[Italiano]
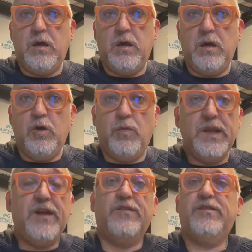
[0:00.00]
eh, come
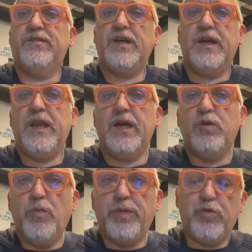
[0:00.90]
dire, se stai
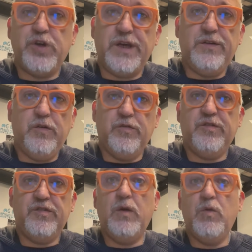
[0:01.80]
creando un progetto,
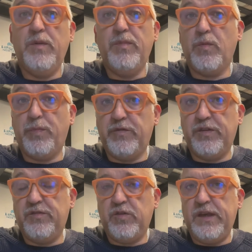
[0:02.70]
se sei un libero
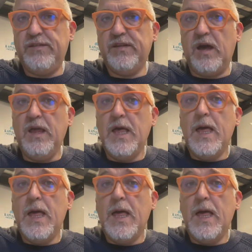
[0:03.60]
professionista,